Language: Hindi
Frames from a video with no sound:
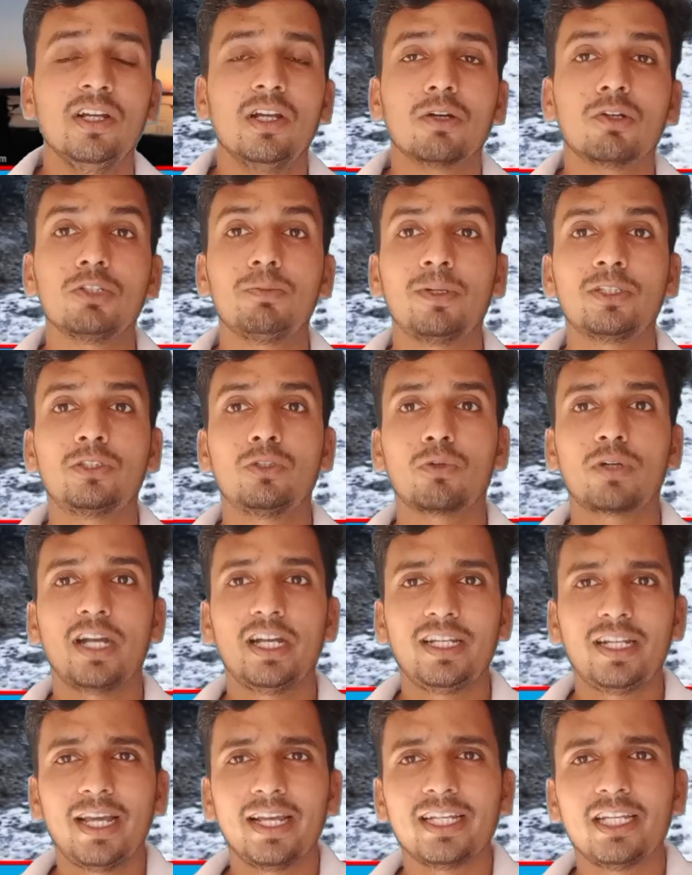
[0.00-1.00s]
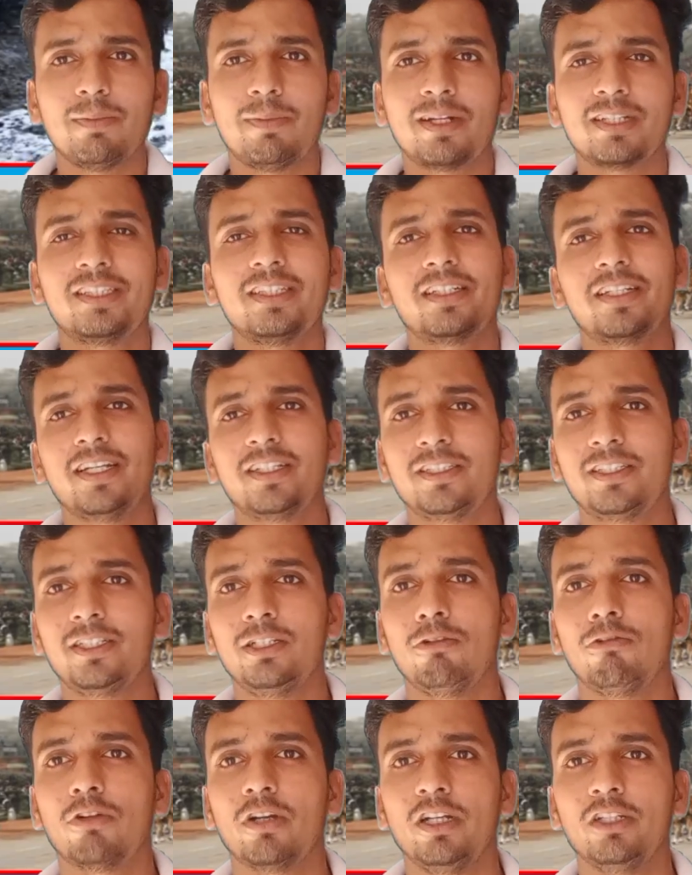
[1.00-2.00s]
कुछ बच्चों कहना है कि भर्ती कैंसिल
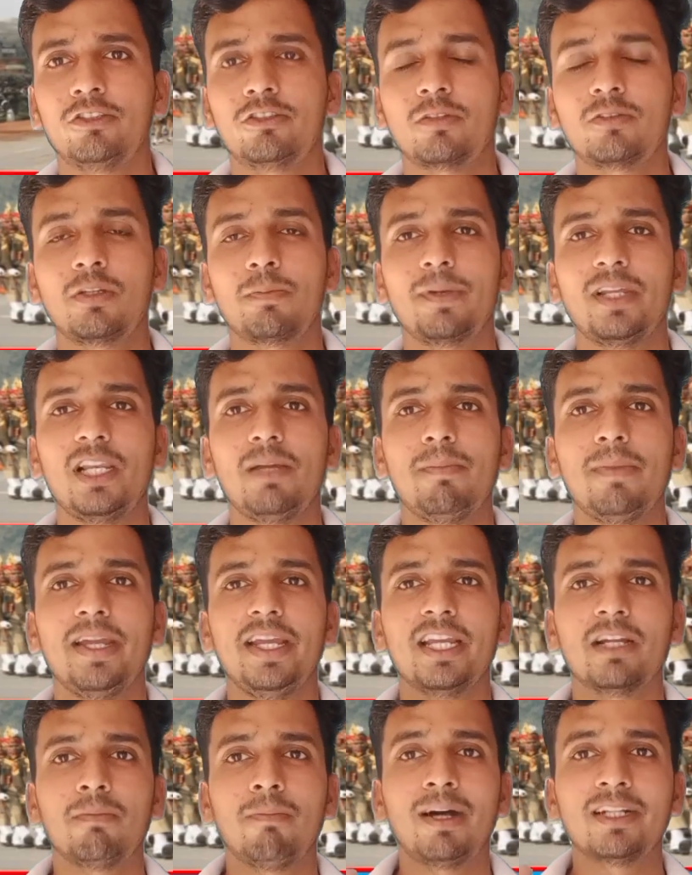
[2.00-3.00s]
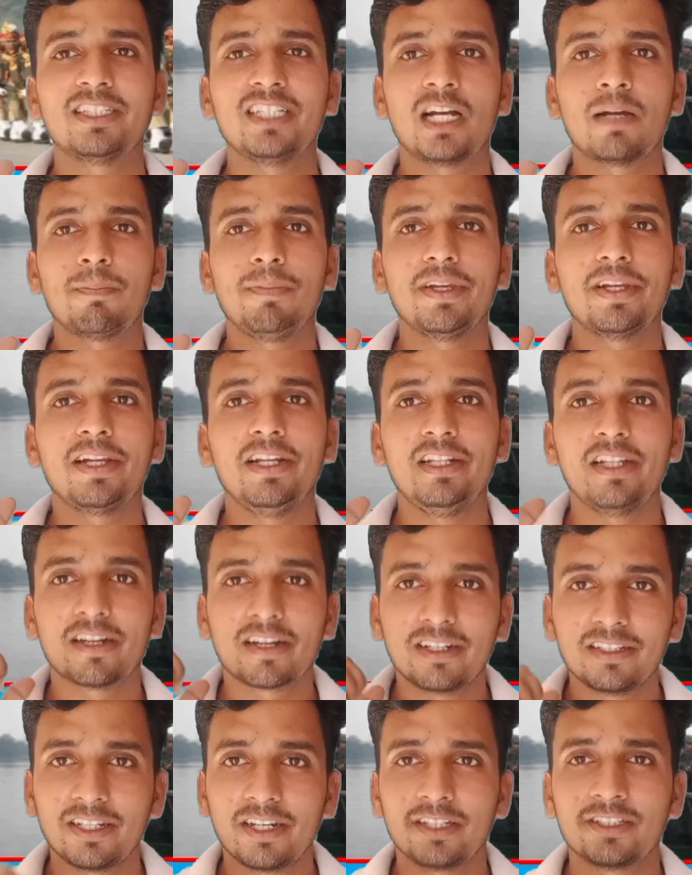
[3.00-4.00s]
हो गई सबसे पहले मैं एक बात यहाँ पे क्लियर
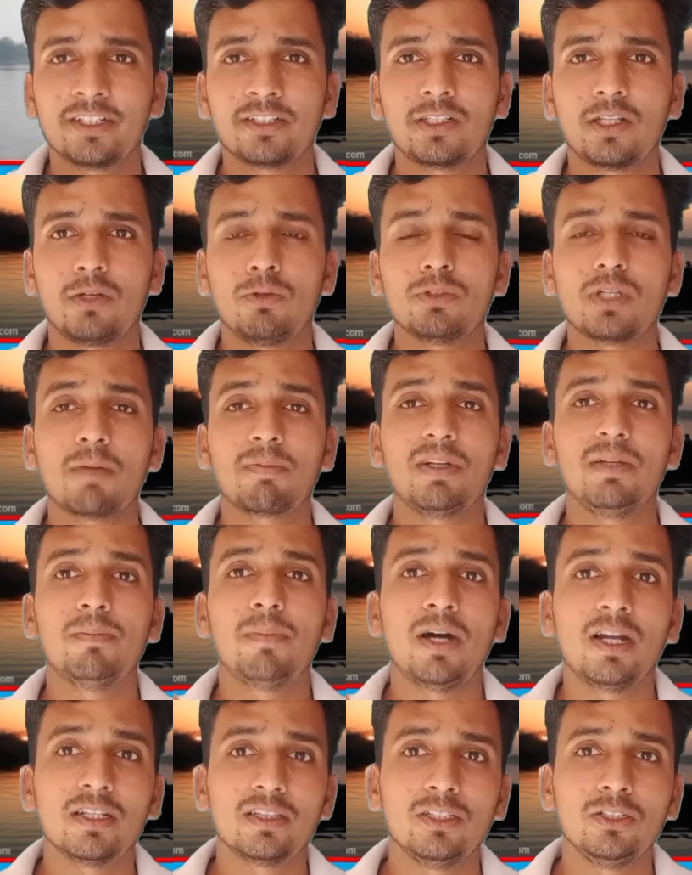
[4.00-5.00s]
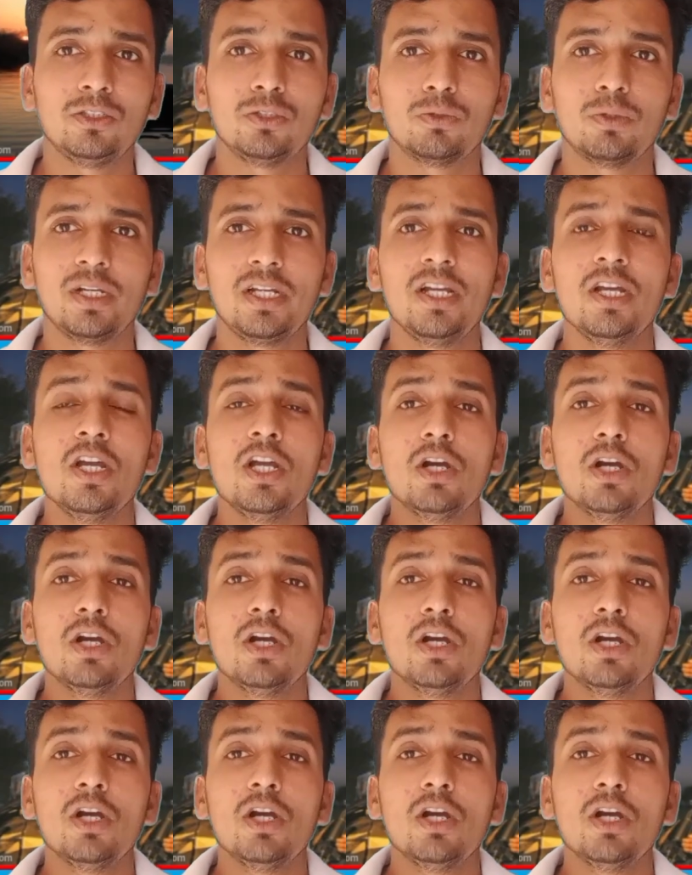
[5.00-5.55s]
कर देना चाहता हूँ कि आपकी भर्ती जो है